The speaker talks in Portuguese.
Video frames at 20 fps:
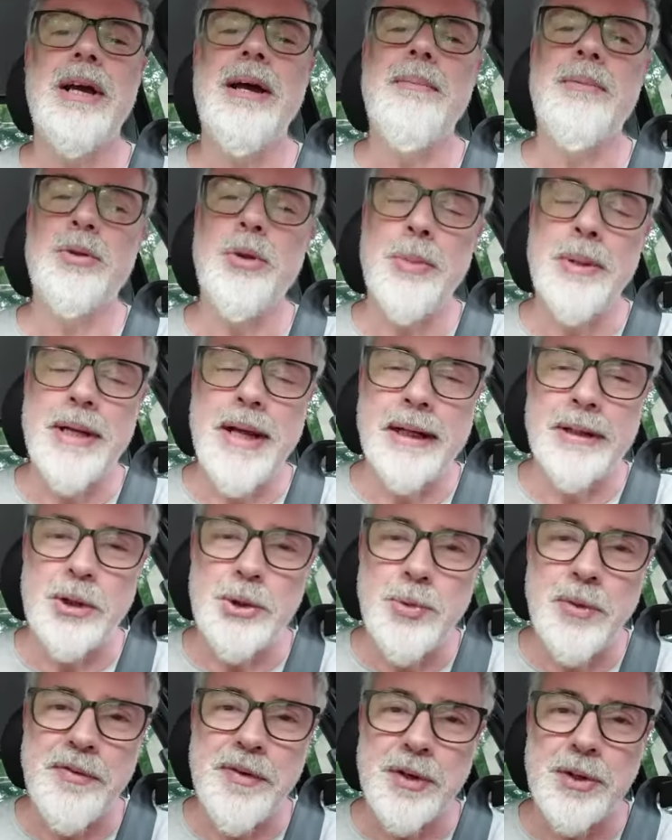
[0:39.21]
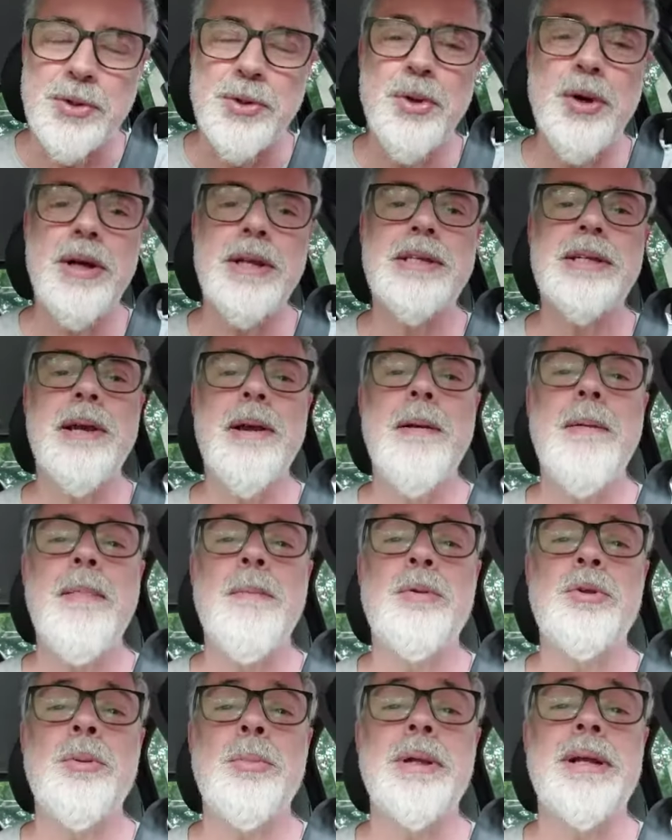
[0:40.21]
Muito obrigado aos professores,
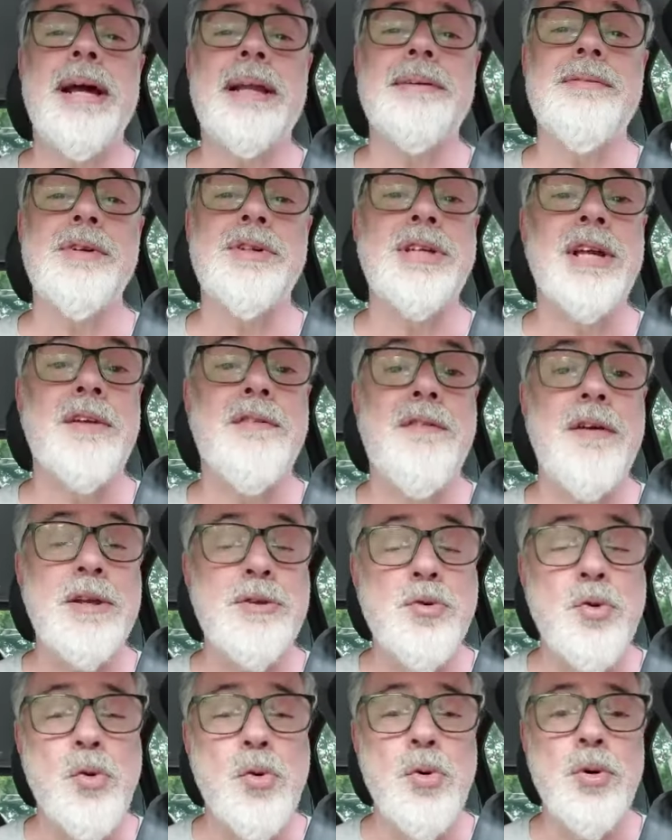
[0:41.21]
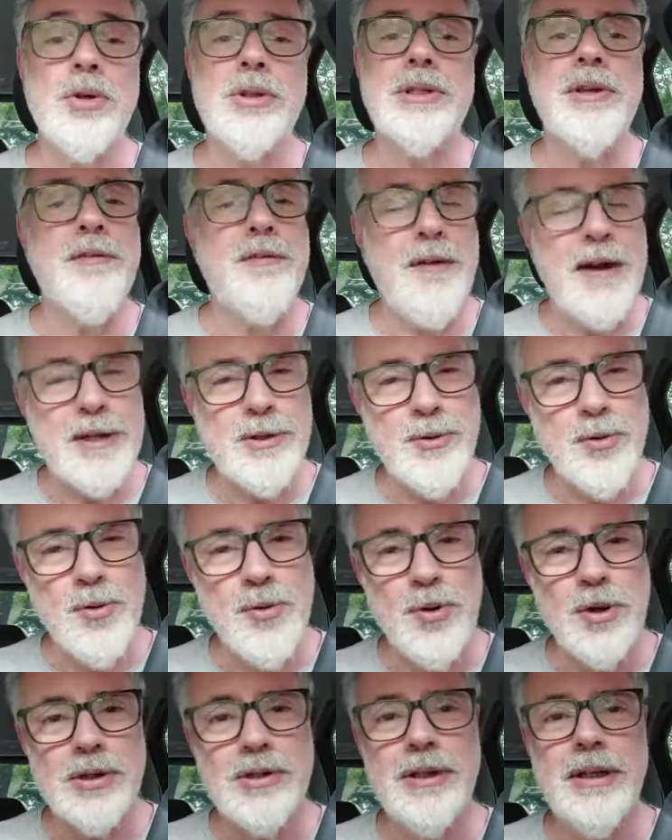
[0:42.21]
muito obrigado a você que fez o curso, que faz o
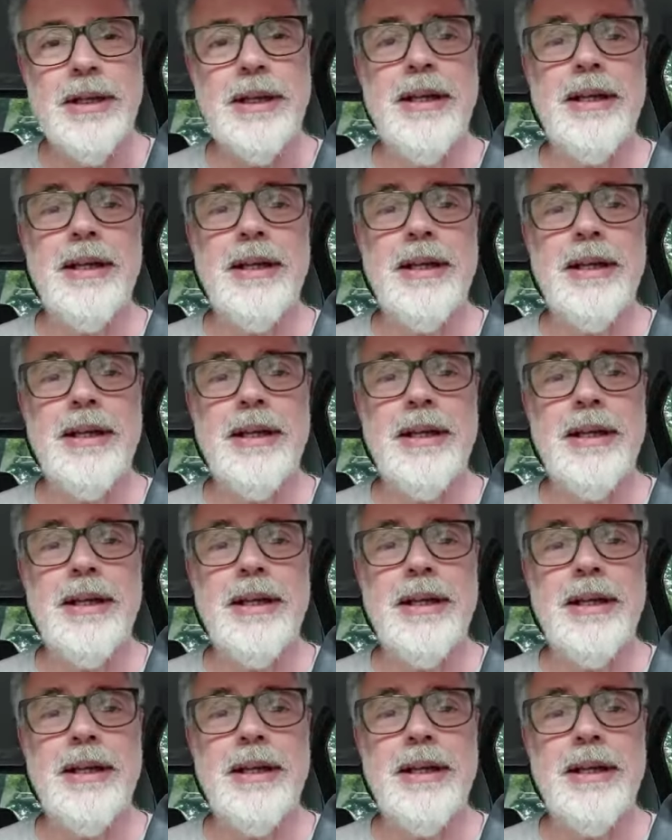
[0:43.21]
curso